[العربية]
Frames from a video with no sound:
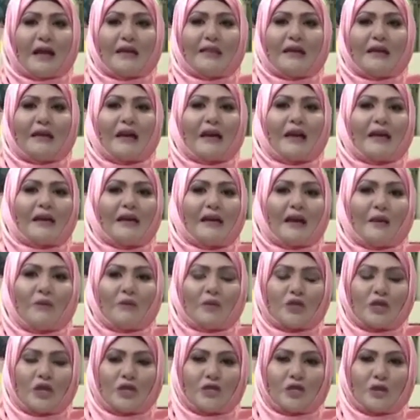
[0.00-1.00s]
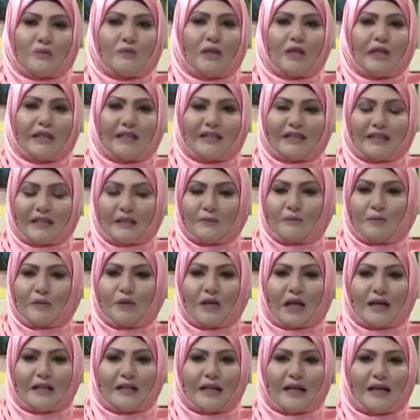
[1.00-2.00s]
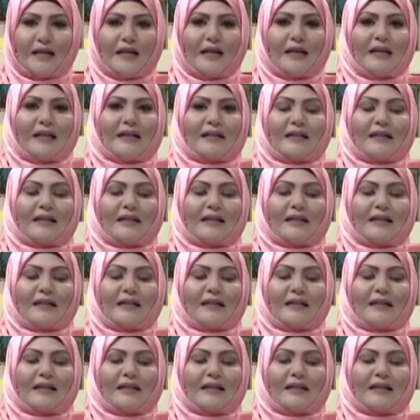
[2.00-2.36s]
هذه هي الوجه الجميل اللي نحبوا نحن